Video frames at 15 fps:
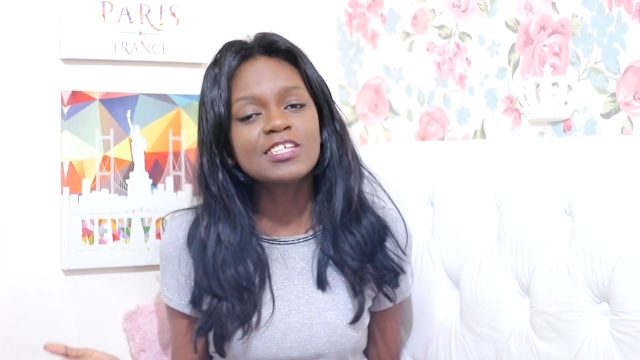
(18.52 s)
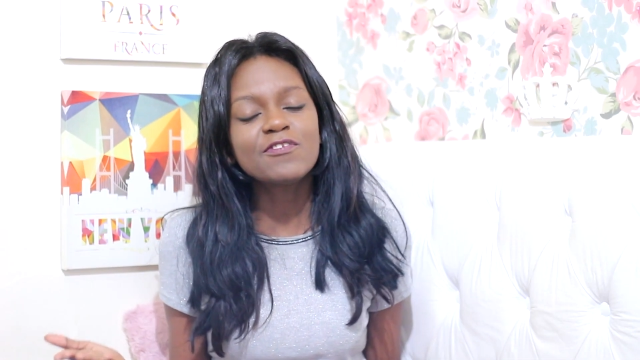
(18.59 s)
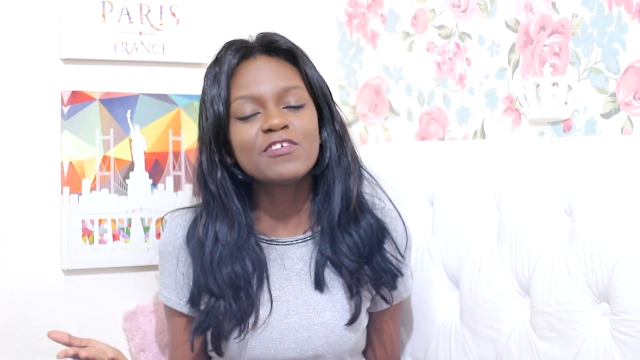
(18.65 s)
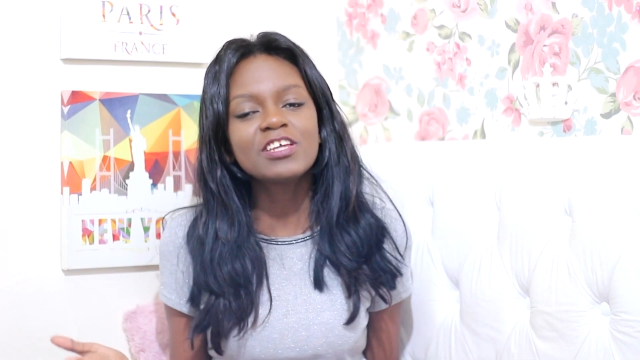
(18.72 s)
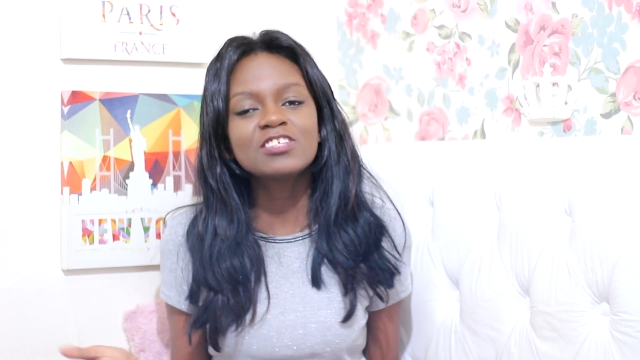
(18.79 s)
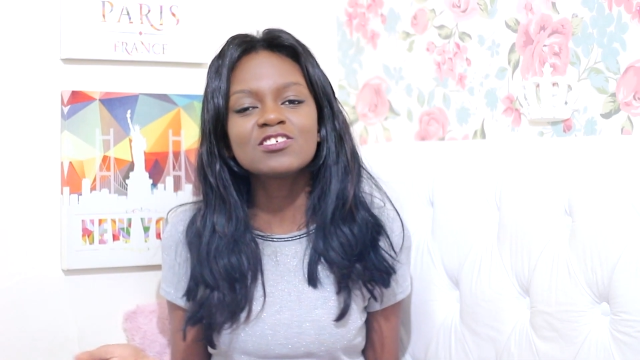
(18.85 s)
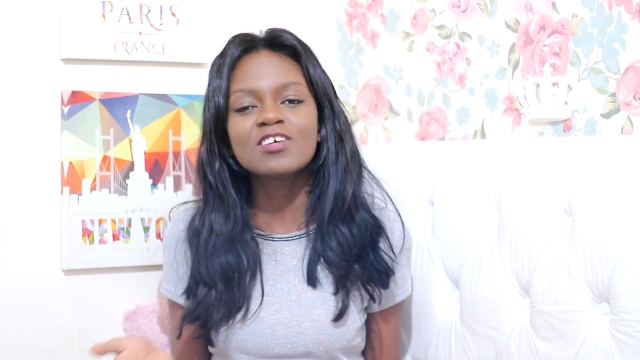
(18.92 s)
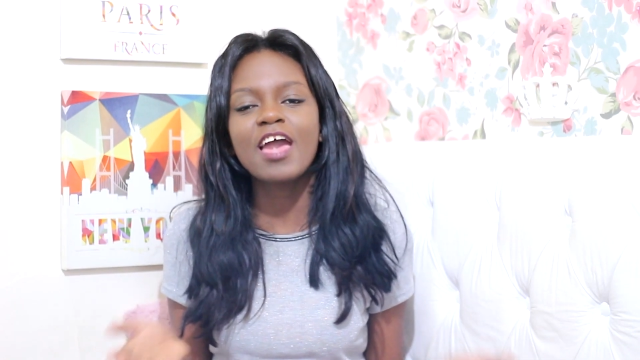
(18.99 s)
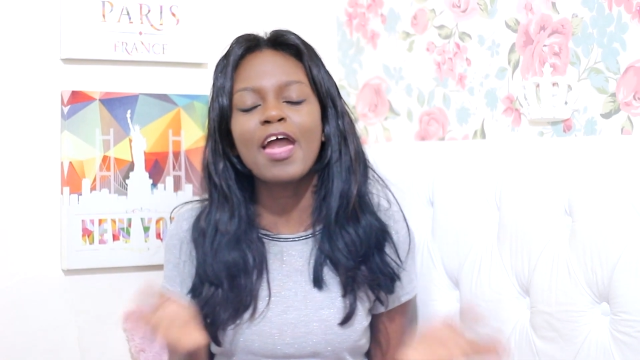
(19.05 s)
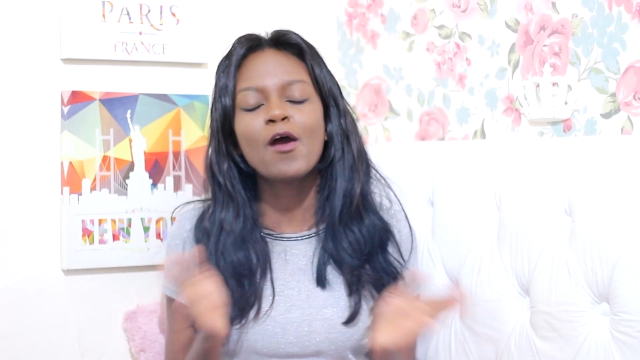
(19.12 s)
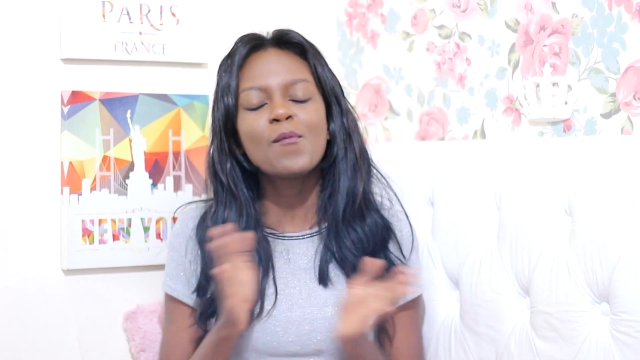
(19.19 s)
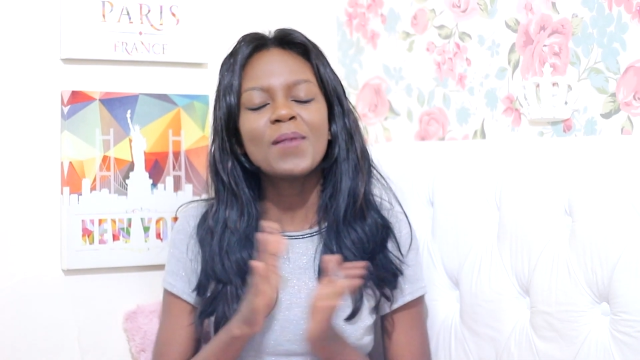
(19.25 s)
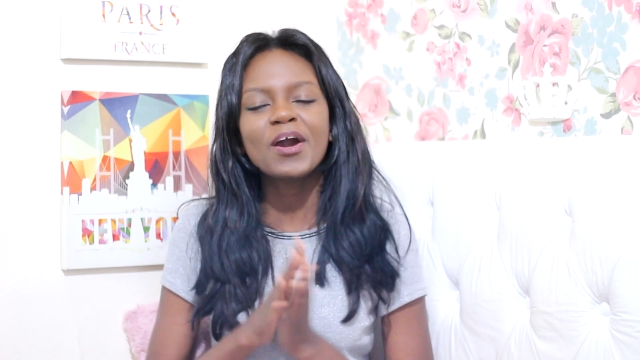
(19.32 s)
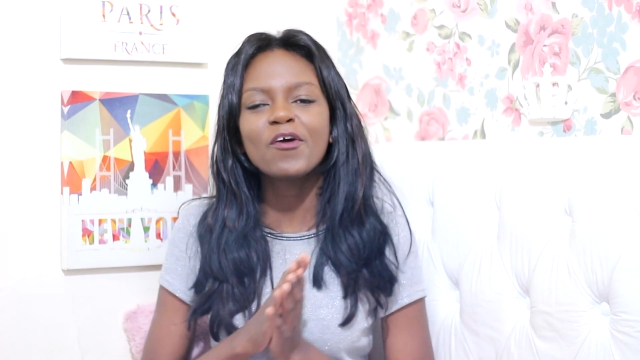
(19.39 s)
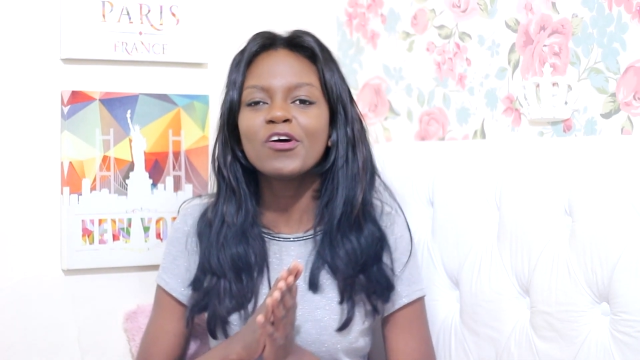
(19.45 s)
esse vídeo é
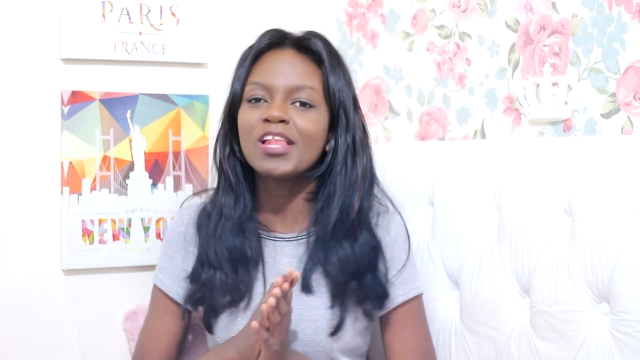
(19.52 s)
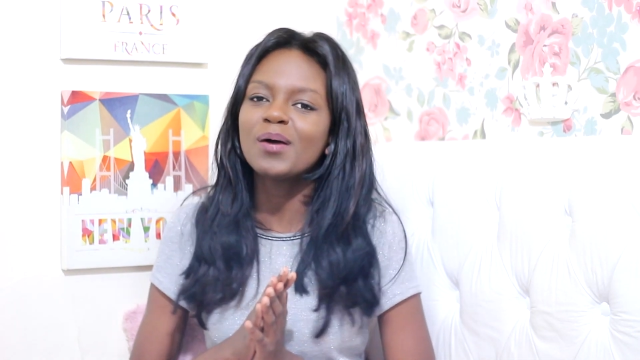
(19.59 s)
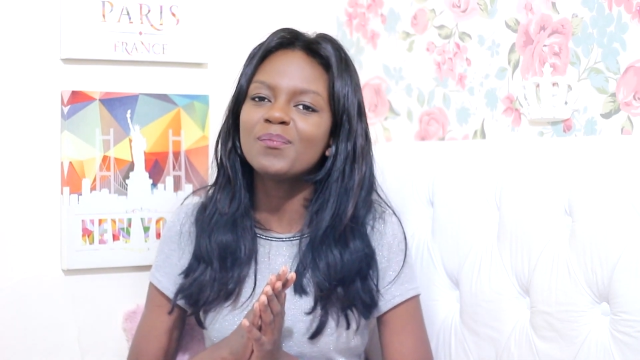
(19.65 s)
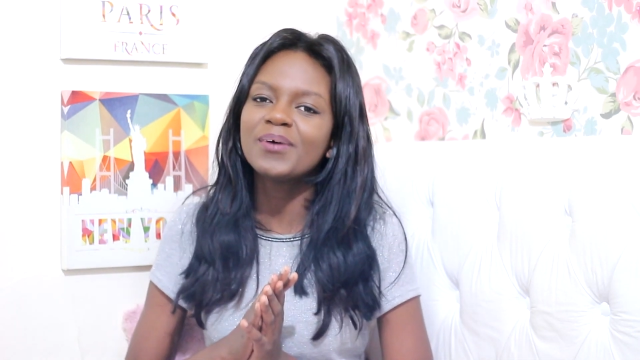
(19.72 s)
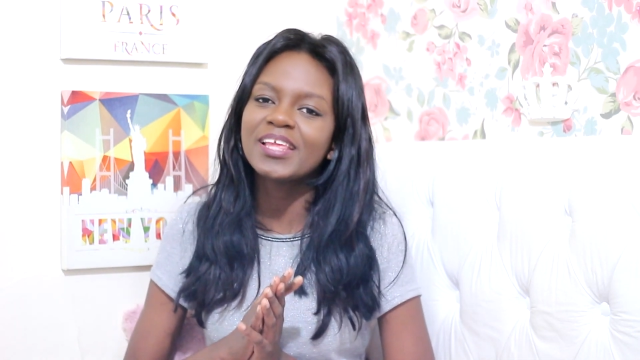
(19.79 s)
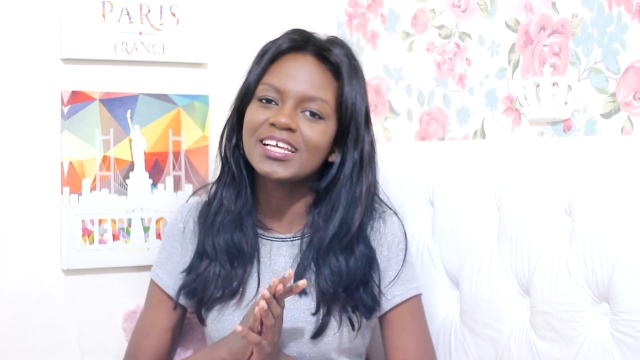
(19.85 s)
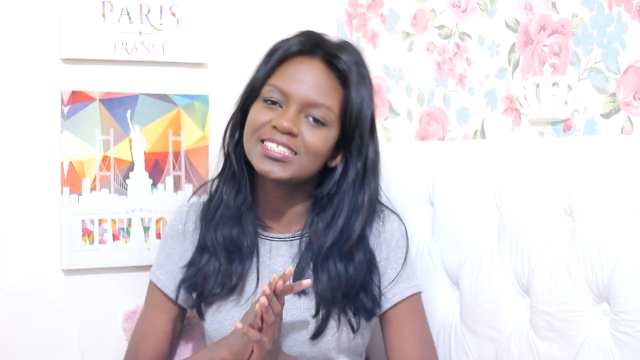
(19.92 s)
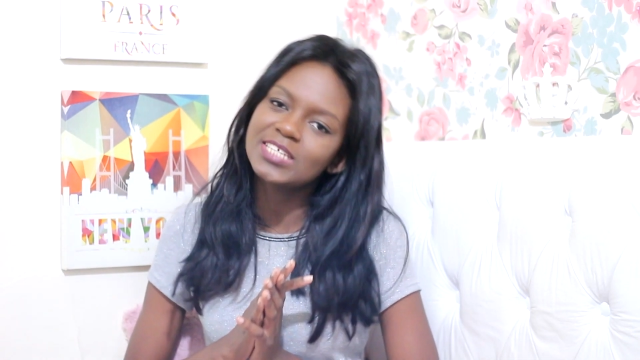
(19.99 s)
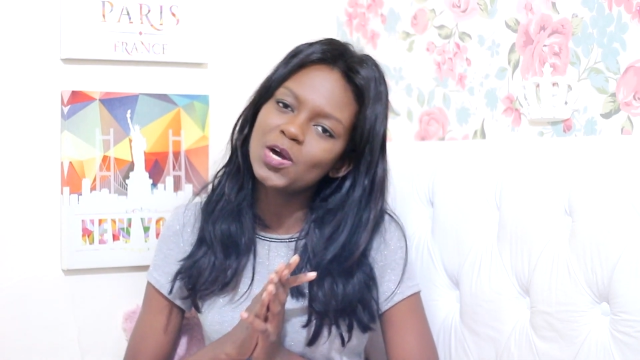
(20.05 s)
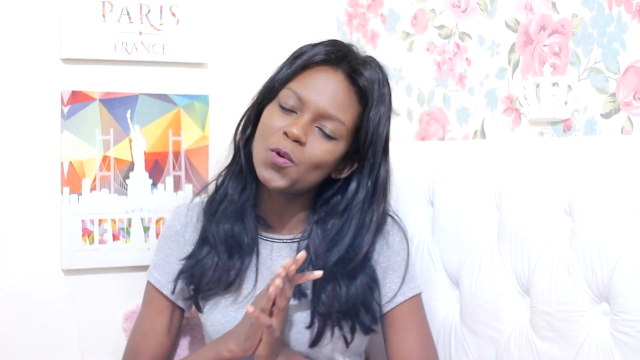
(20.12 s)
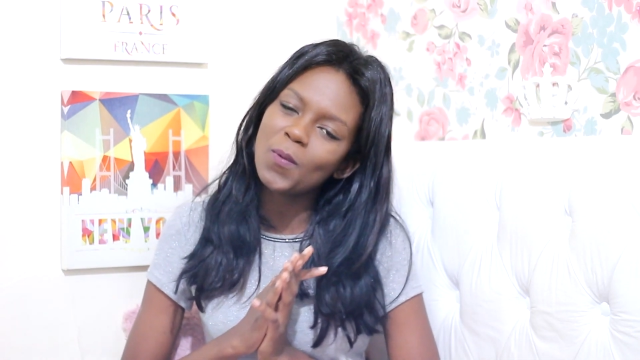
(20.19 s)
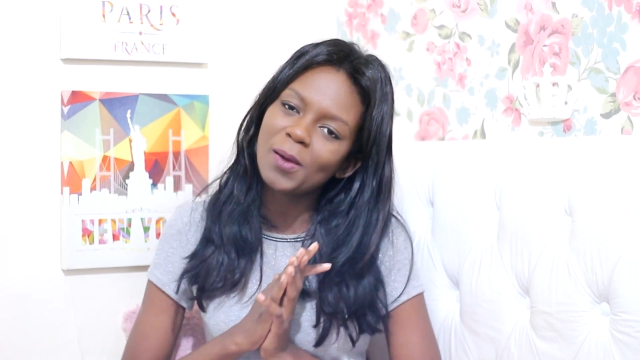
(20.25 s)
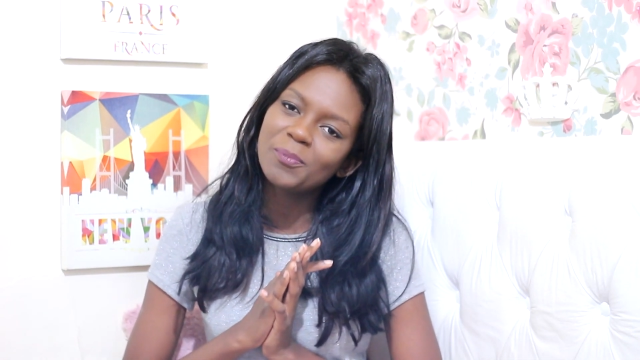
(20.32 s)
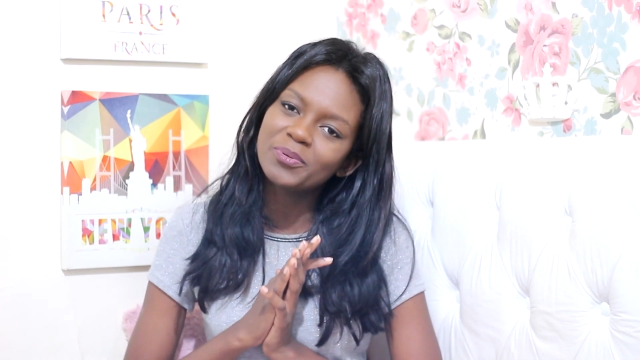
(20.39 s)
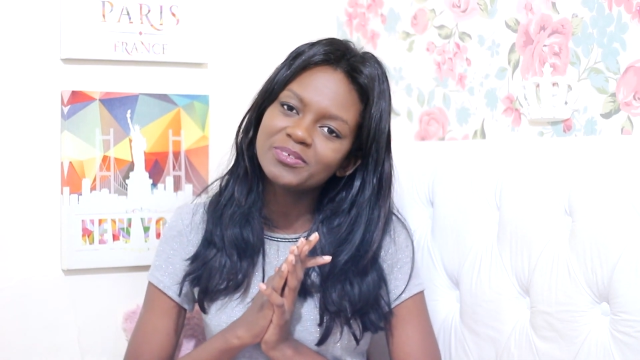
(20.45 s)
uma colaboração
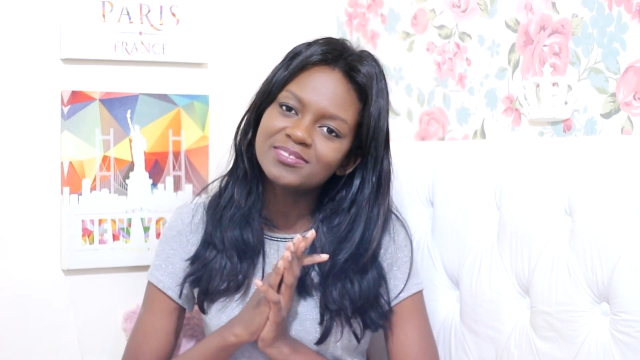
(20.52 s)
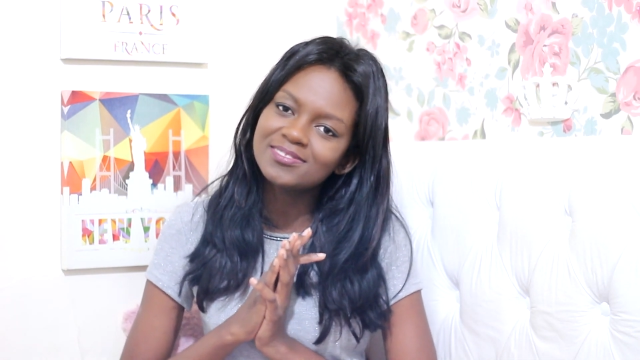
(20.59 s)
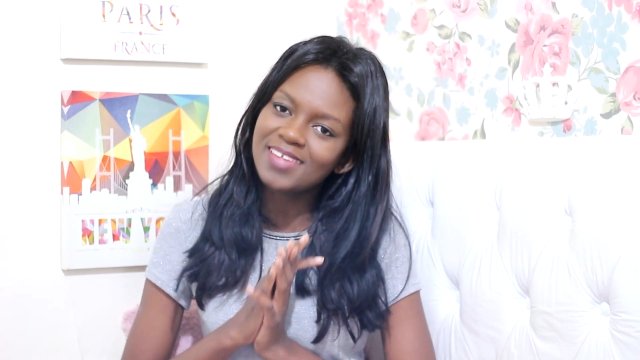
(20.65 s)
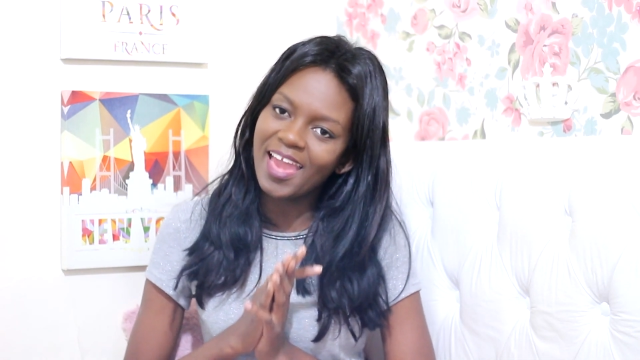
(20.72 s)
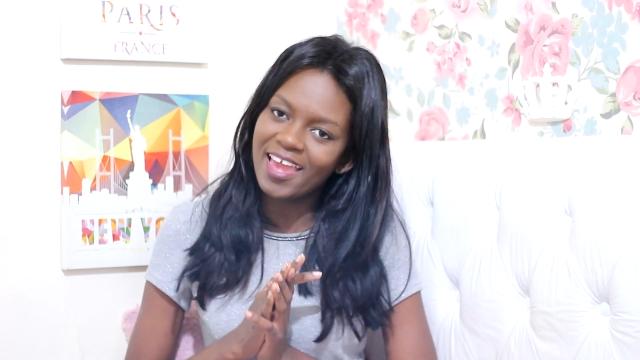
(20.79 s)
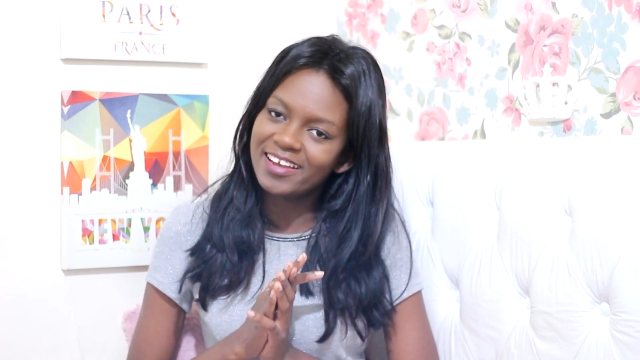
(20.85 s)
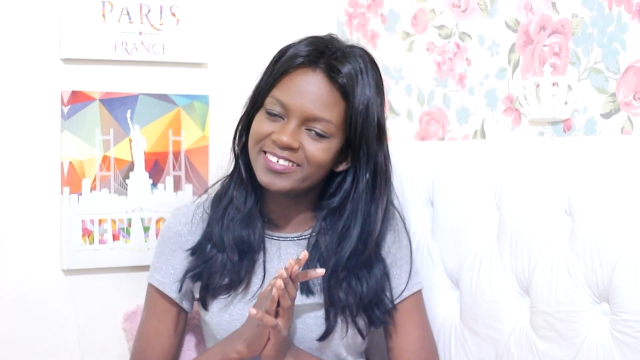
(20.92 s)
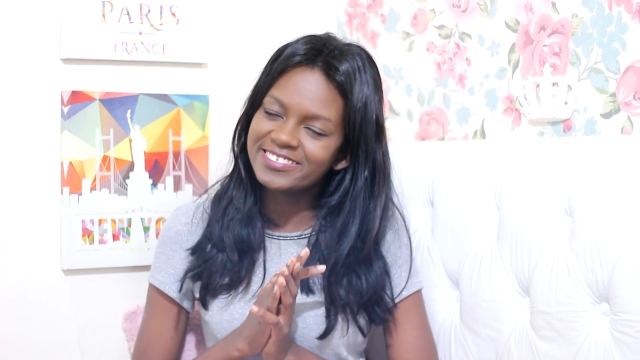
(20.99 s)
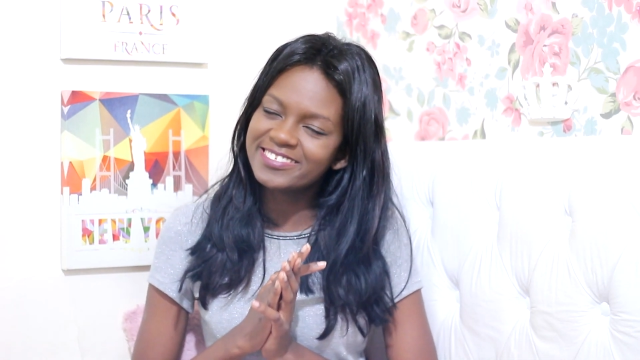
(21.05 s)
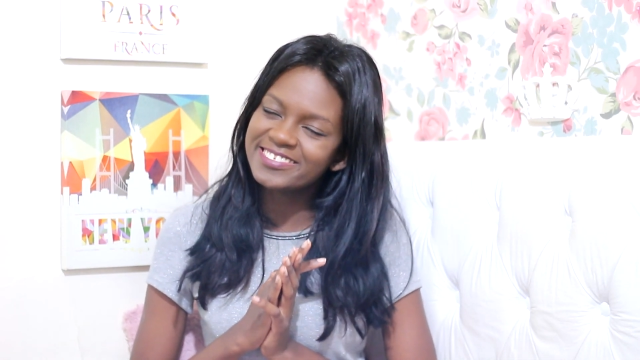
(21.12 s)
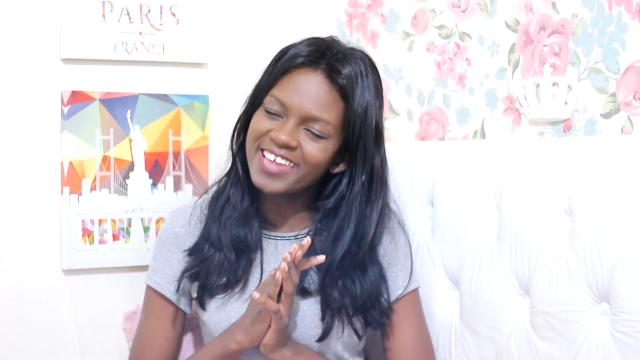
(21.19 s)
com a Brutelis,